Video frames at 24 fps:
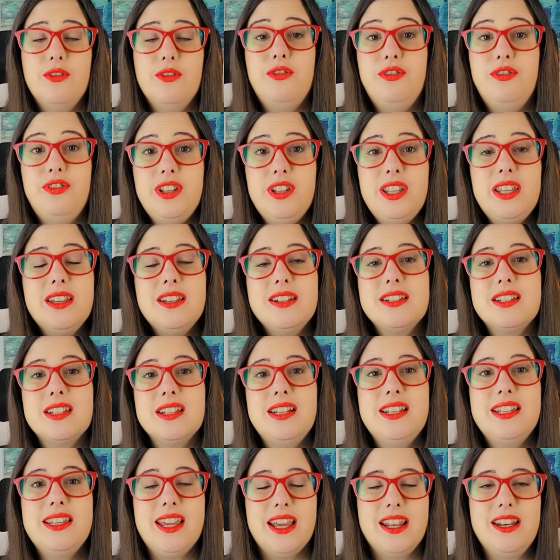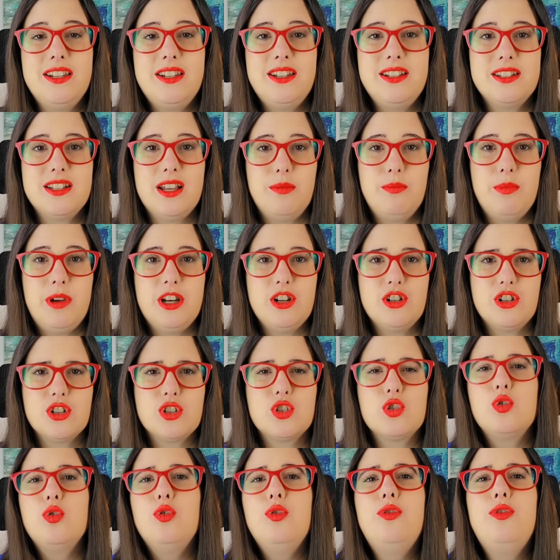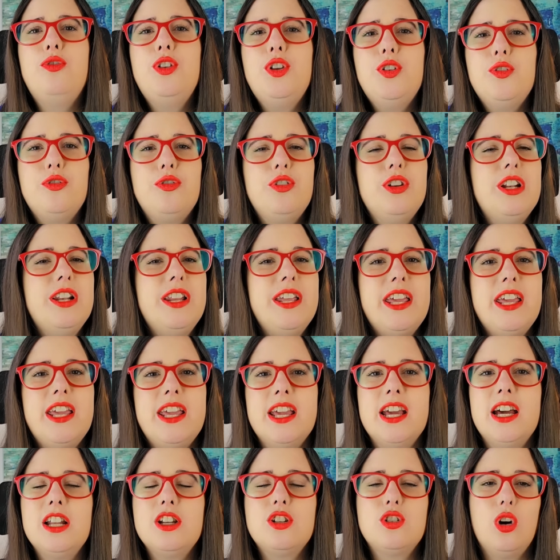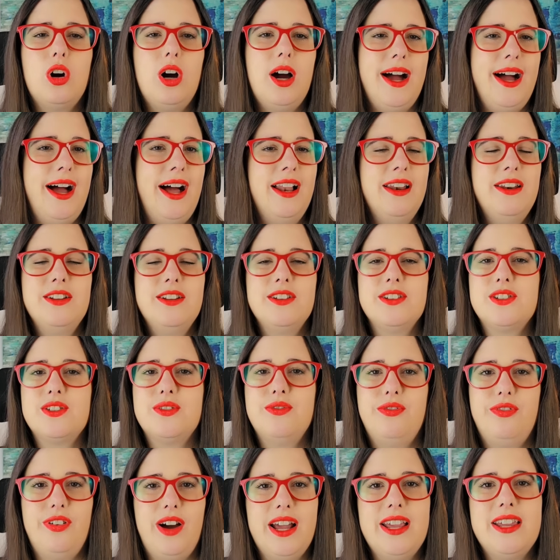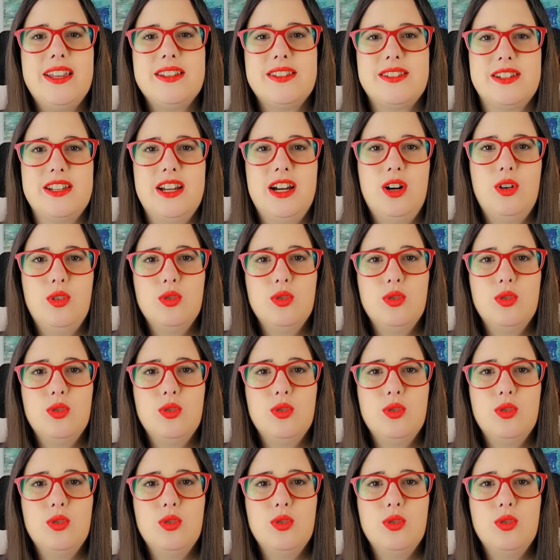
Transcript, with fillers: wie intelligent dieser Mensch ist und wie viel er doch alles weiß, ja.